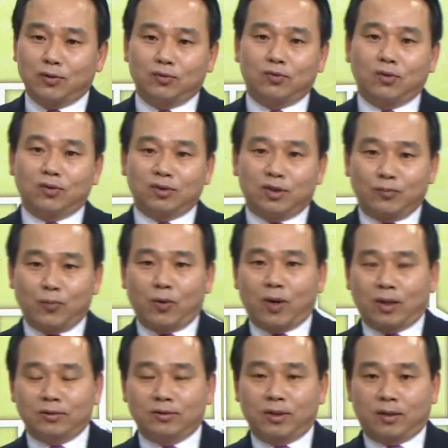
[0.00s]
것도
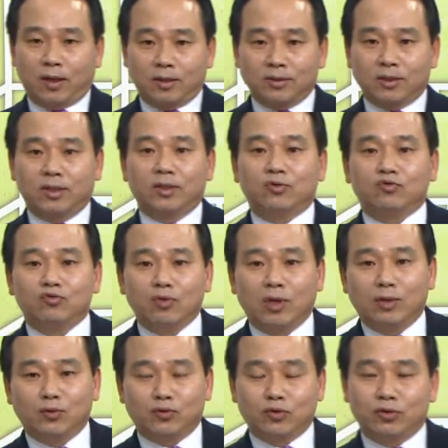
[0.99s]
극복하는데 굉장히
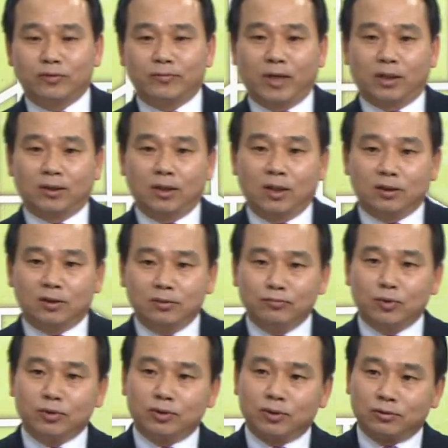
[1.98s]
중요한 요소지만
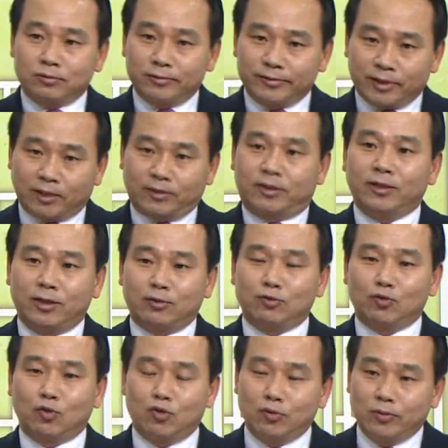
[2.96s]
근본적으로 자체
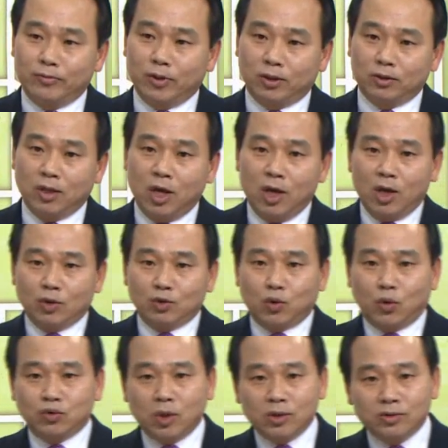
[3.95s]
내려놓고 보면
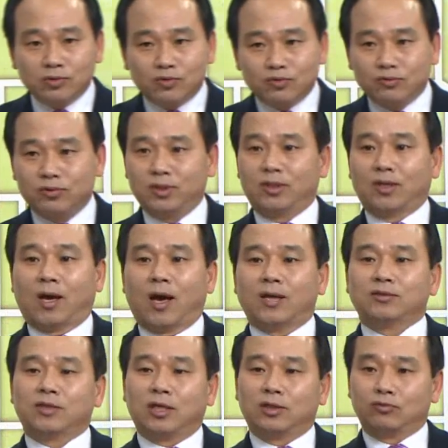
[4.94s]
조선 수군이
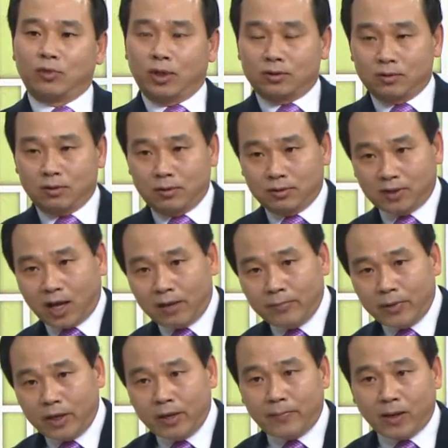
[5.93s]
한산도에서
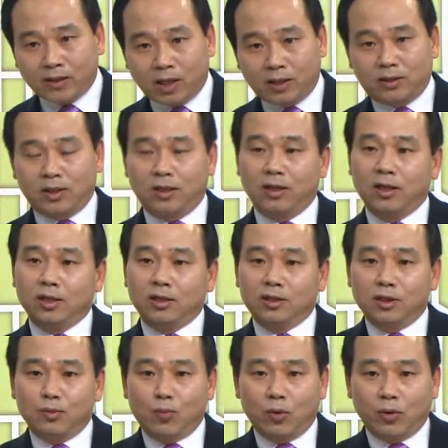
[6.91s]
남해의 바닷길
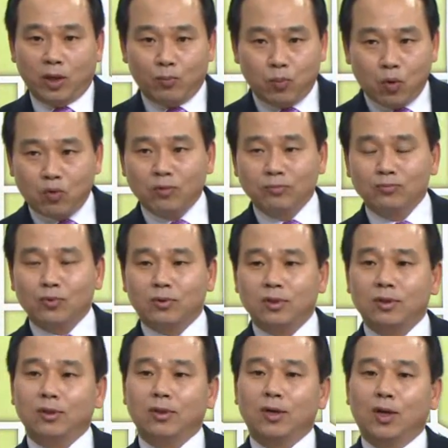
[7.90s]
일본의
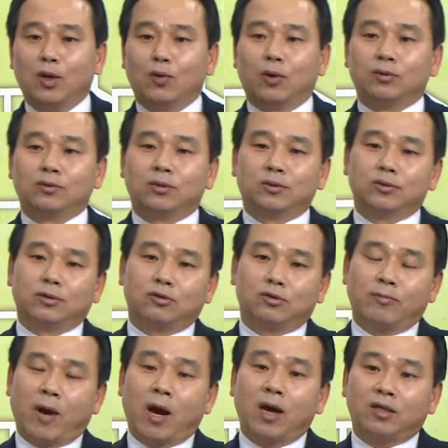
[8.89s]
보급로를
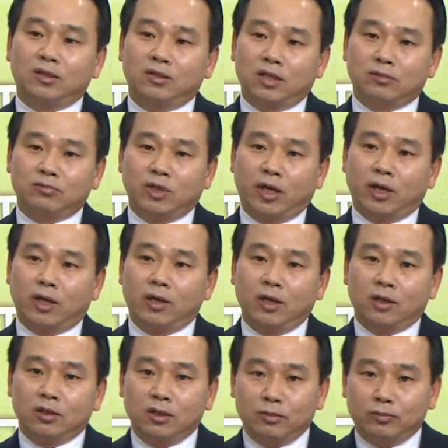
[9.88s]
원천적으로 막았기 때문에
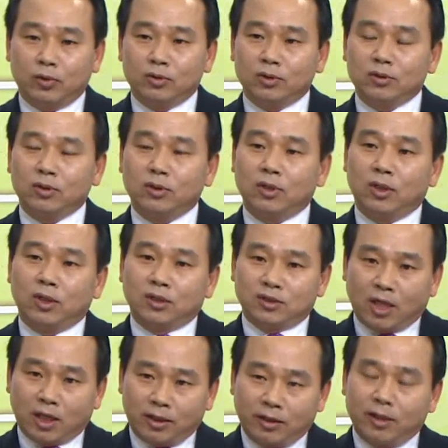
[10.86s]
일본은
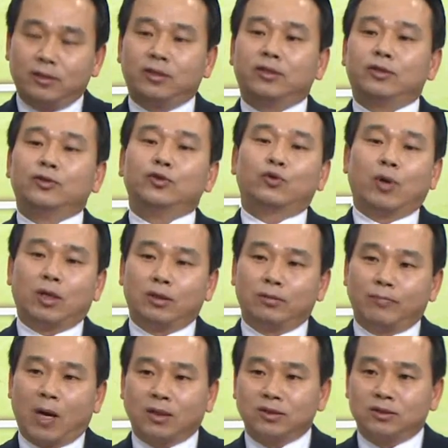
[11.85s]
자기네들이
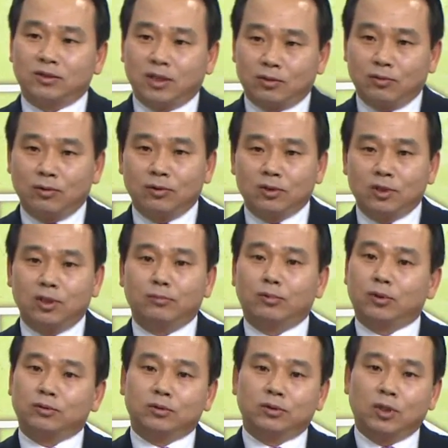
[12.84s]
의도하는 방식대로
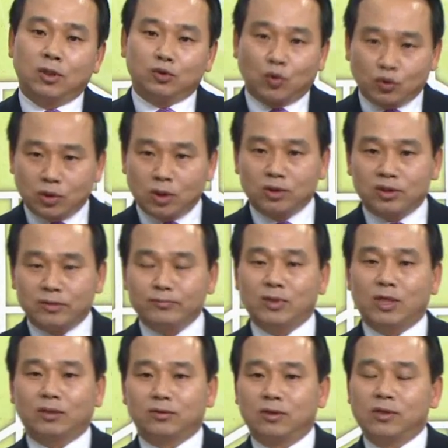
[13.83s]
일본 조선
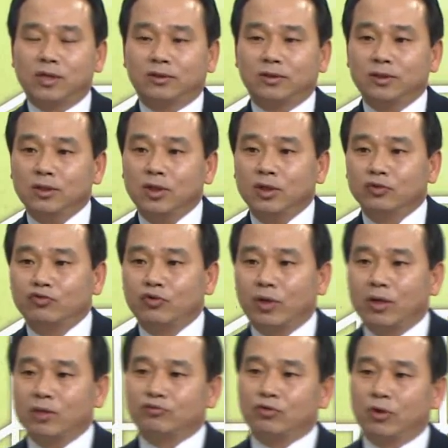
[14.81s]
침략 전략을
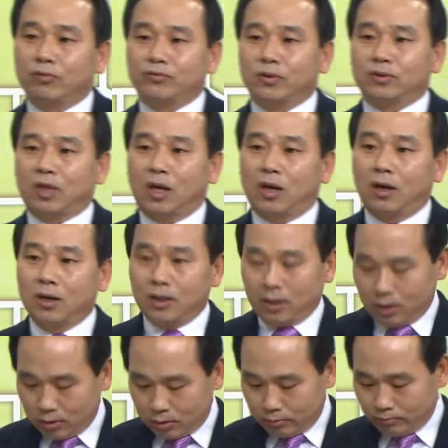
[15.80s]
수행할 수가 없었다.
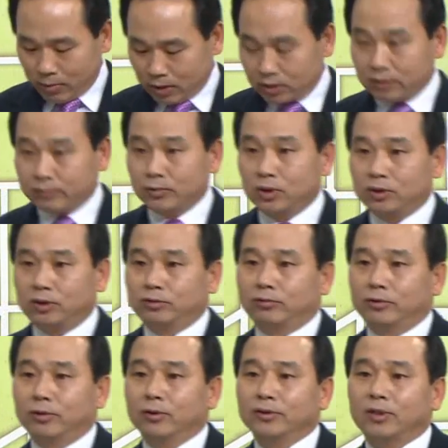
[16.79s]
이런 말씀을
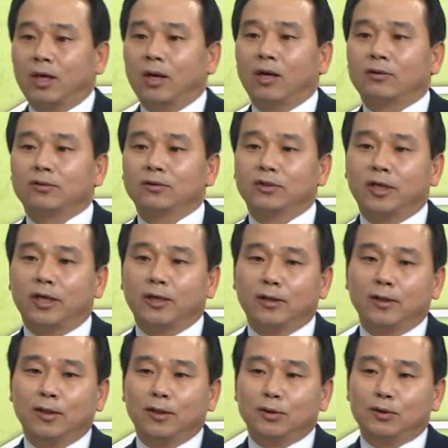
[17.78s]
드리고요. 자,
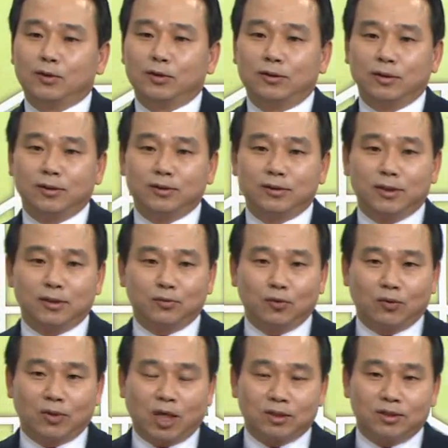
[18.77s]
그런데 드디어 이제
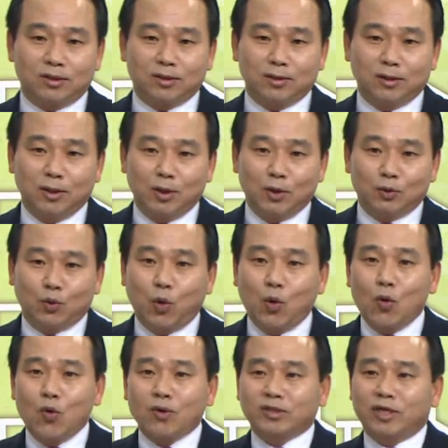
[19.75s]
또 다시
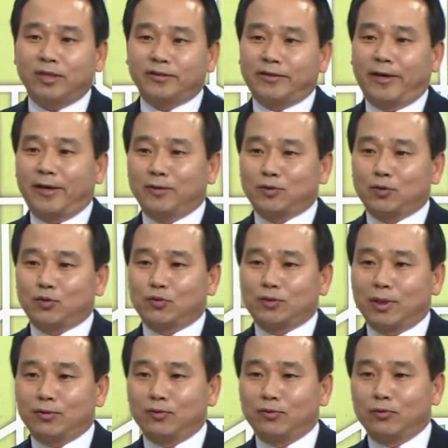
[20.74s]

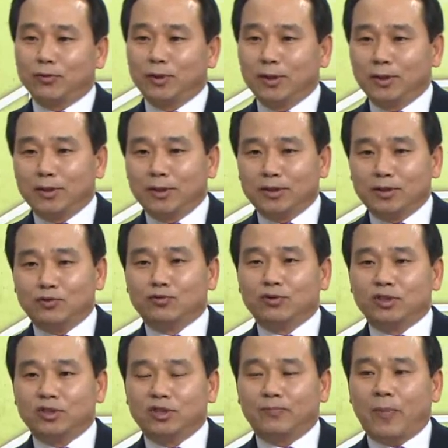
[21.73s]
통제사에서조차도
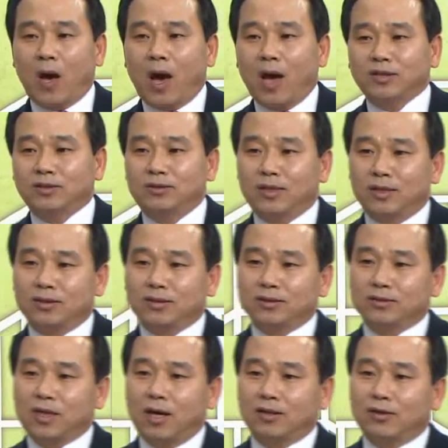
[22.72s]
이순신이
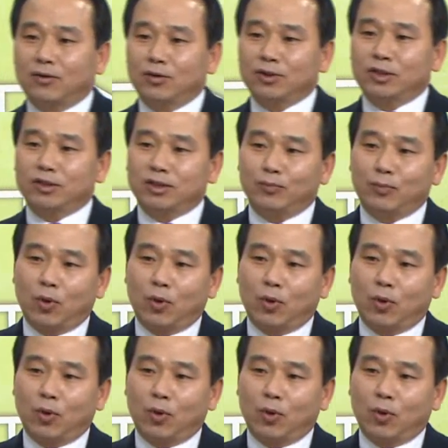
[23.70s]
파직되는 사건이 이제